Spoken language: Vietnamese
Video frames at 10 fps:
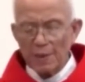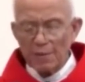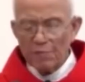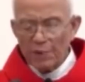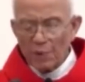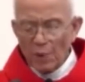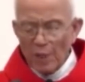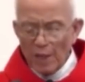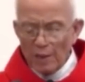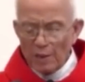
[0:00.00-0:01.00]
Vì tôi
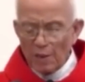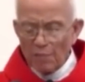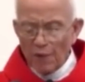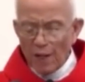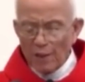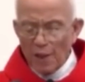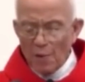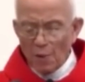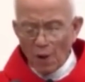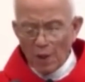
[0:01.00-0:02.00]
đến không phải kêu
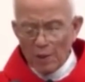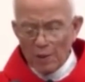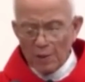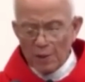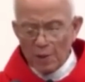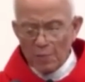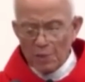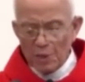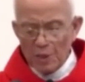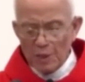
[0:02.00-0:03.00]
gọi người công
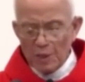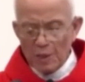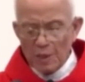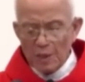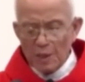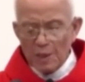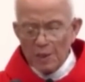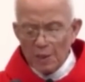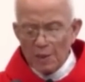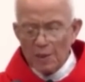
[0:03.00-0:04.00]
chính,
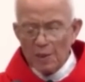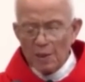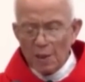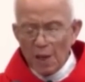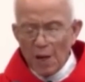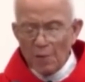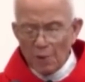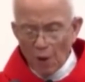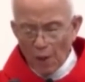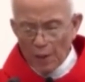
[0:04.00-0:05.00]
nhưng kêu
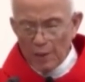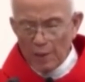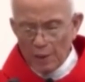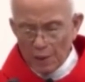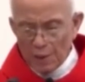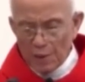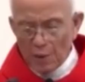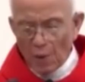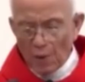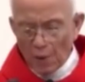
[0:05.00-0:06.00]
gọi người
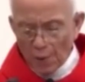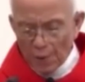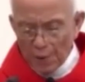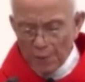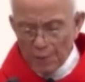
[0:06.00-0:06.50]
tội lỗi.